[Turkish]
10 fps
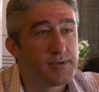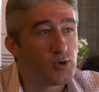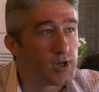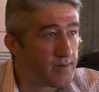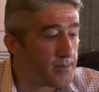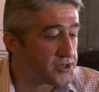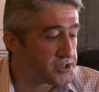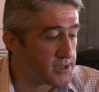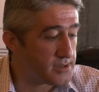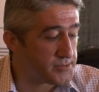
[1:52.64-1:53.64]
göreve
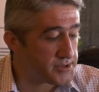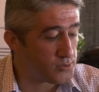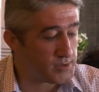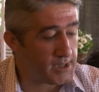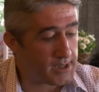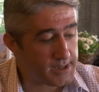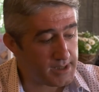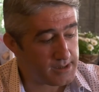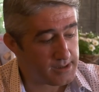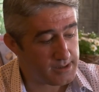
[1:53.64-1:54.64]
başladığımız
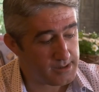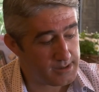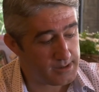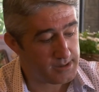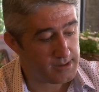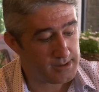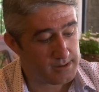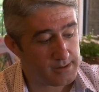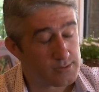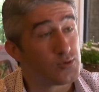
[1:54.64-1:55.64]
günlerde
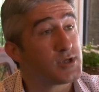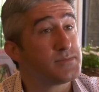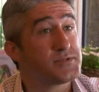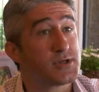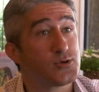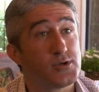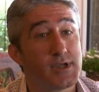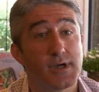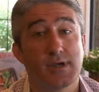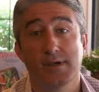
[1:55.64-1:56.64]
turizm sezonu
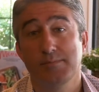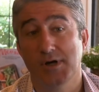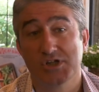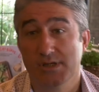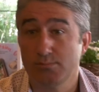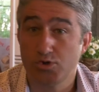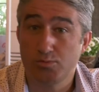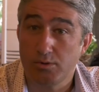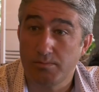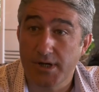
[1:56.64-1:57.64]
da başlamış
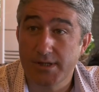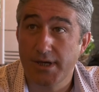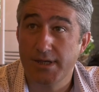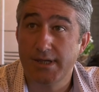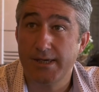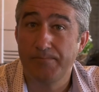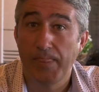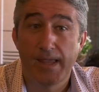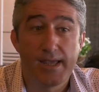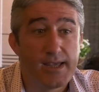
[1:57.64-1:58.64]
bulunmaktaydı
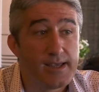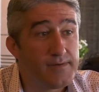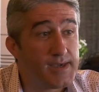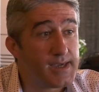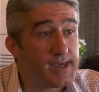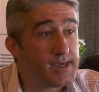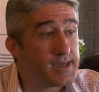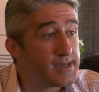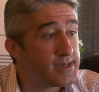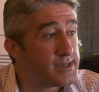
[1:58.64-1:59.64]
ve
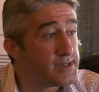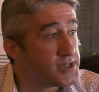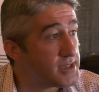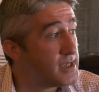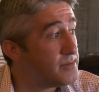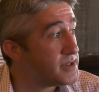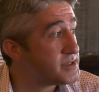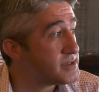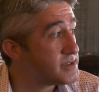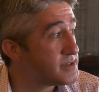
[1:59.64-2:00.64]
ciddi
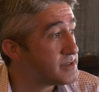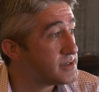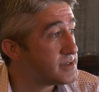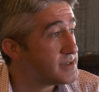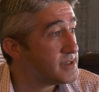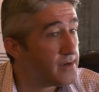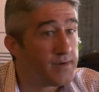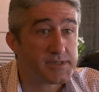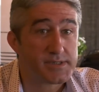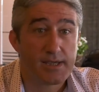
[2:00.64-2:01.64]
bir
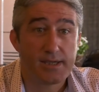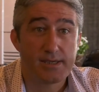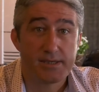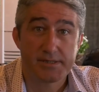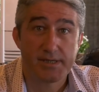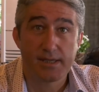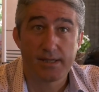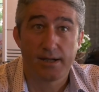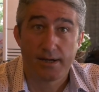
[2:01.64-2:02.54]
hevesle, istekle,